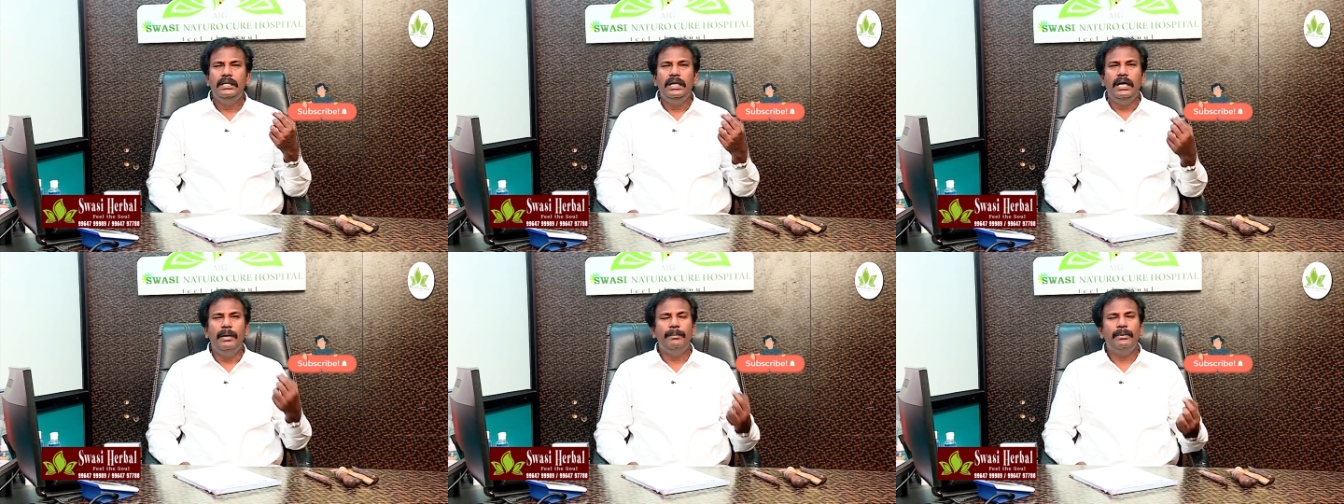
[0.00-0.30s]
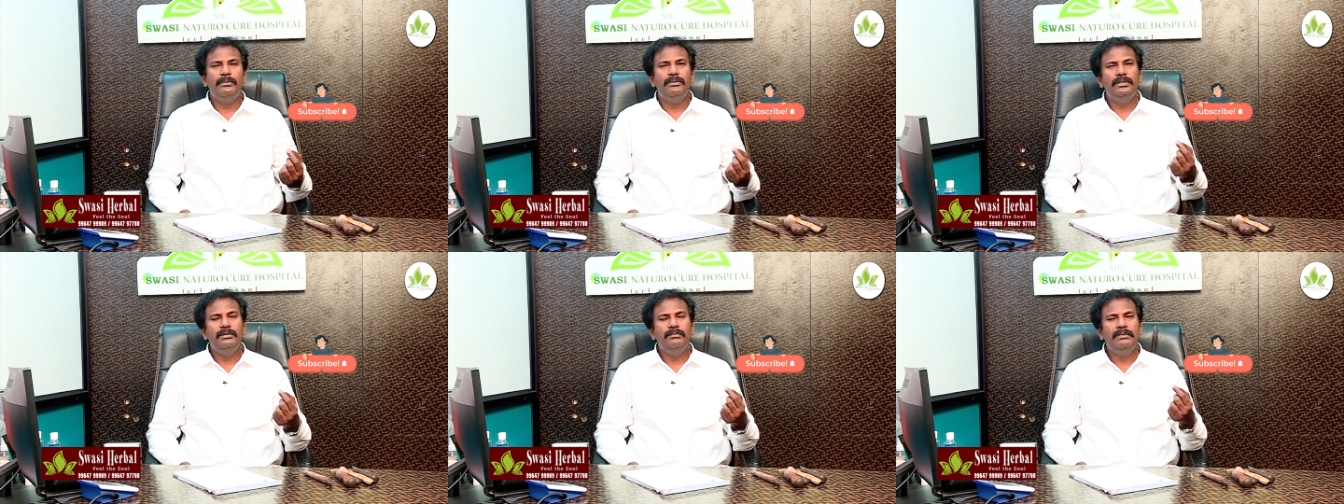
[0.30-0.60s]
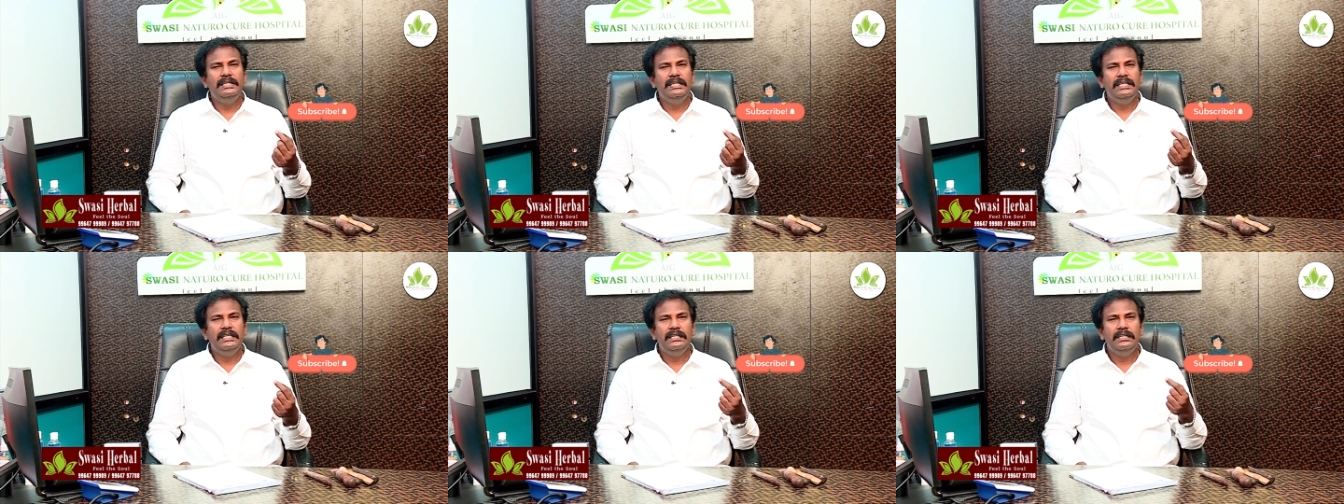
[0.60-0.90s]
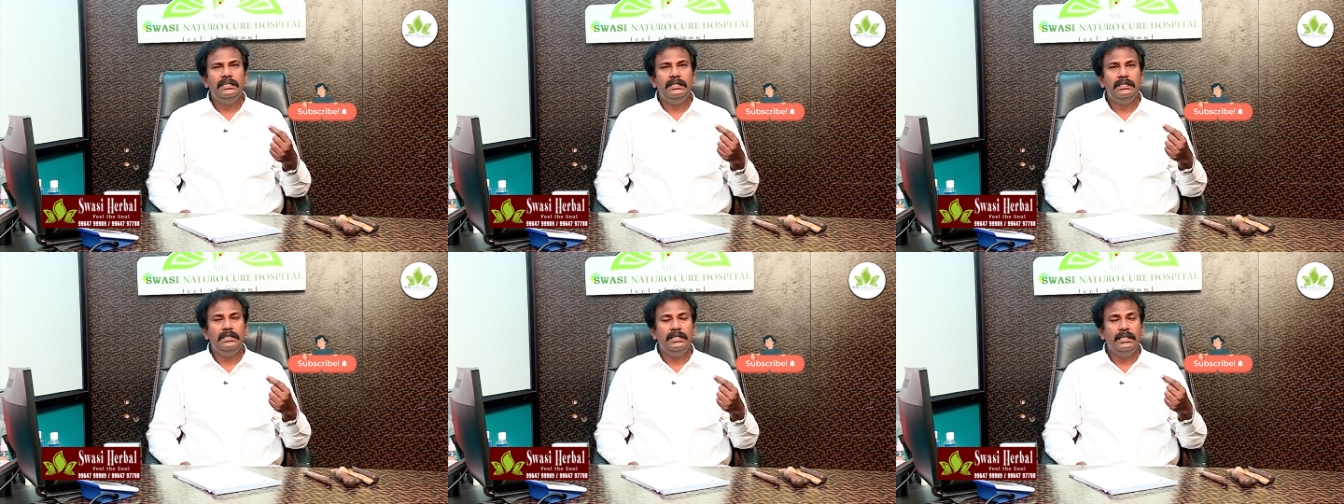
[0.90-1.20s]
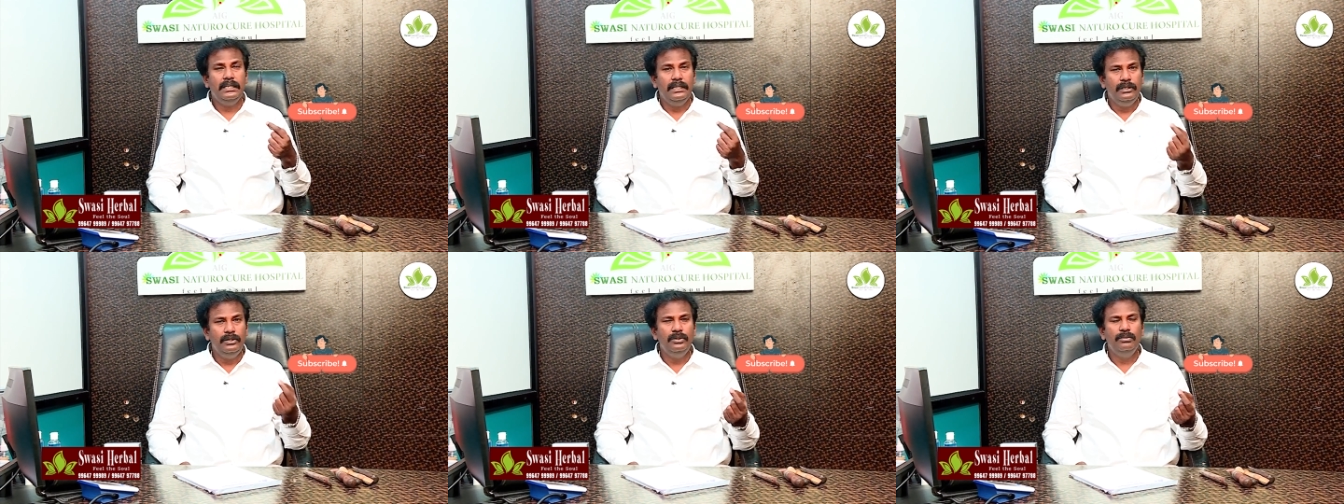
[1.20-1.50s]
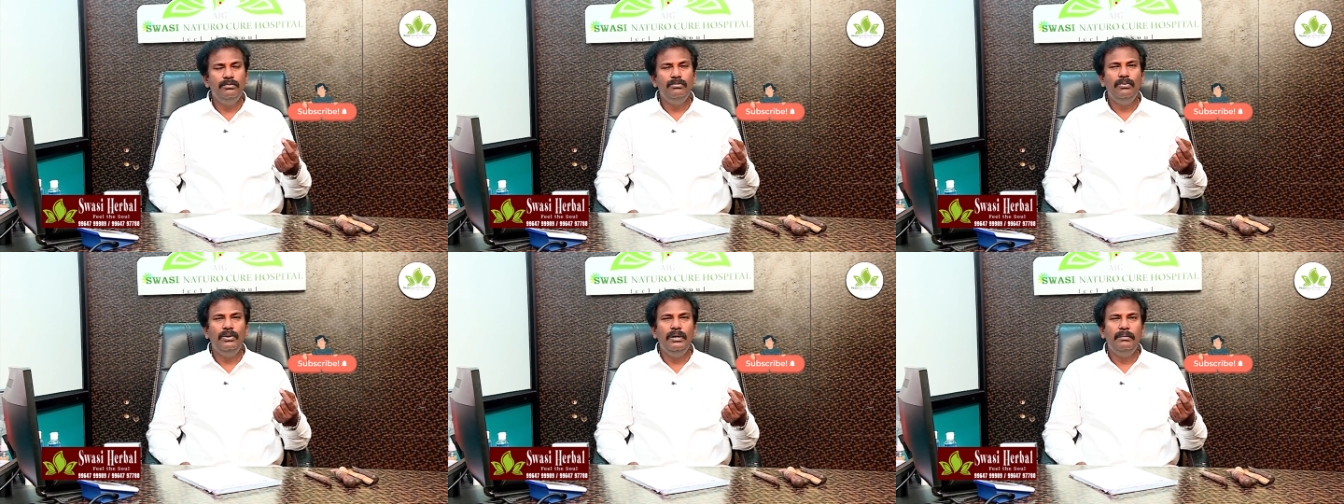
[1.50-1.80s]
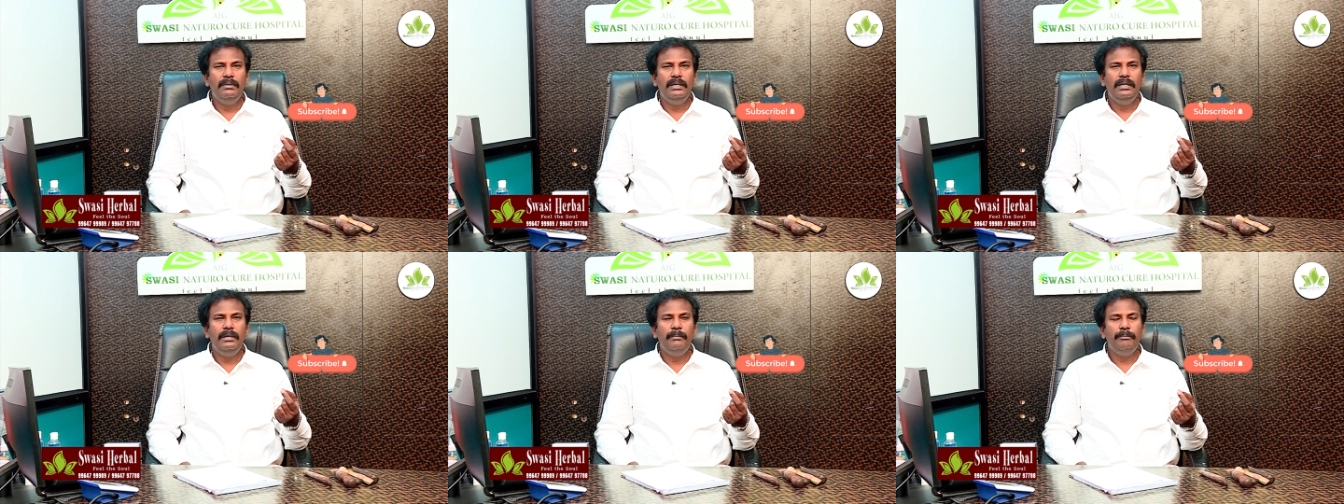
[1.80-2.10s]
அப்புறம் வந்து பார்த்திங்கன்னா கண்ணு
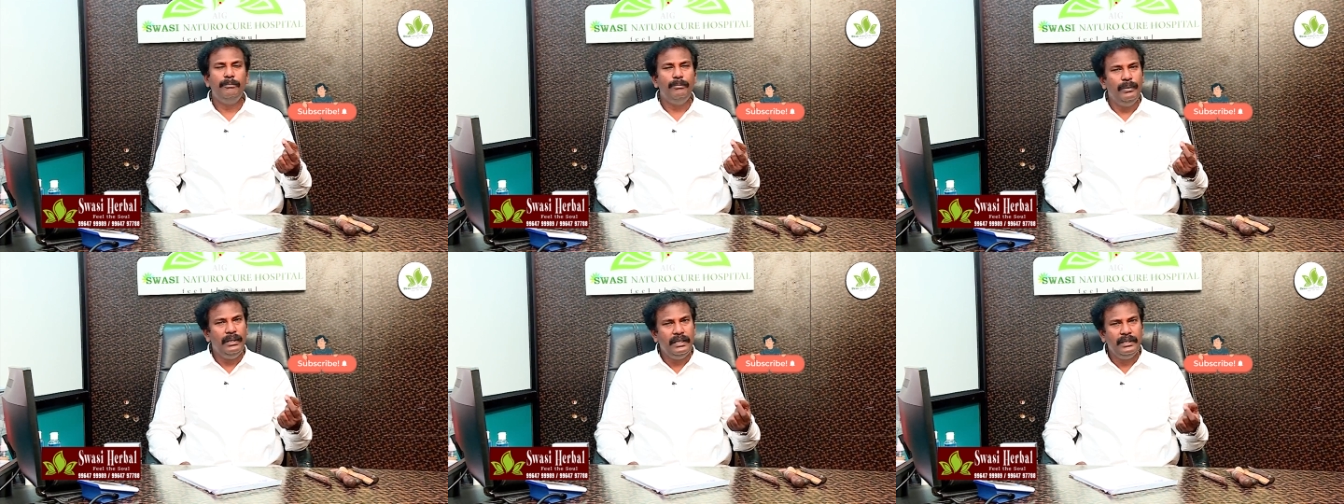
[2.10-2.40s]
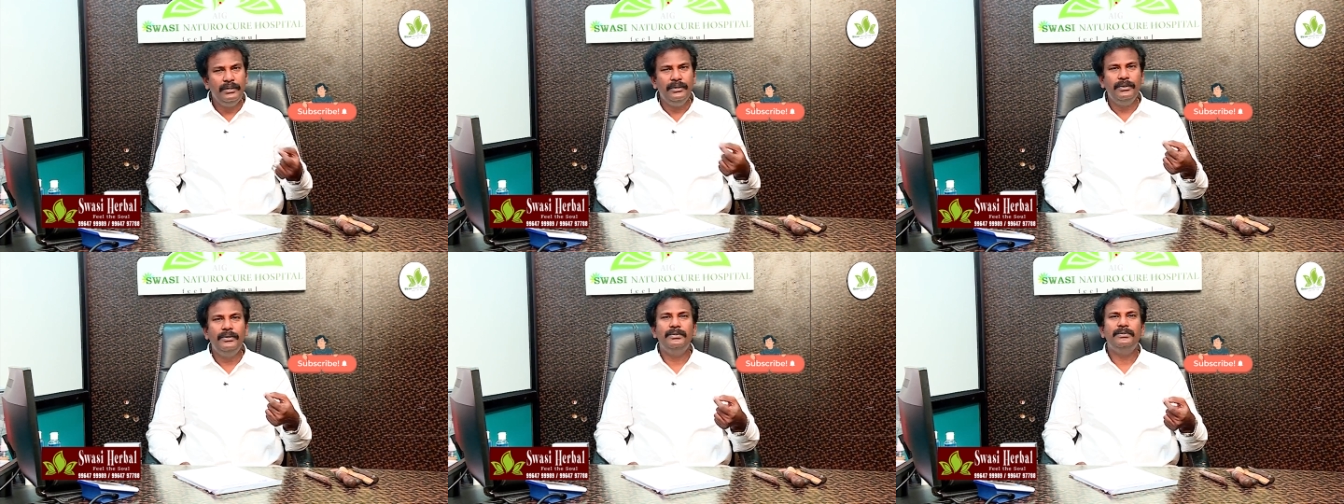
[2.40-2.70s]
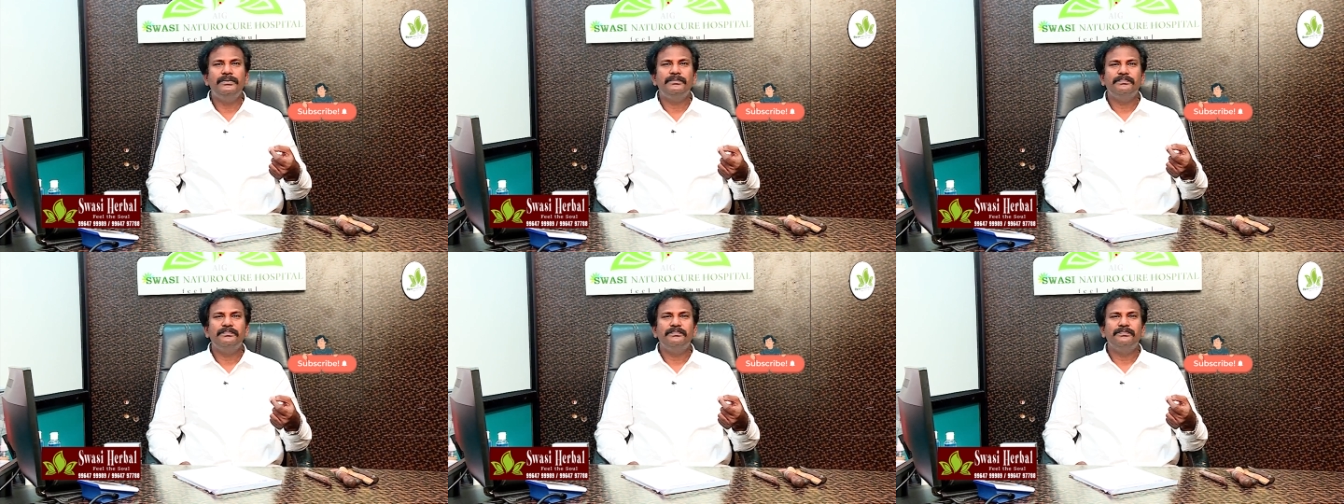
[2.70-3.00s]
மூலமாக பார்க்குறோம்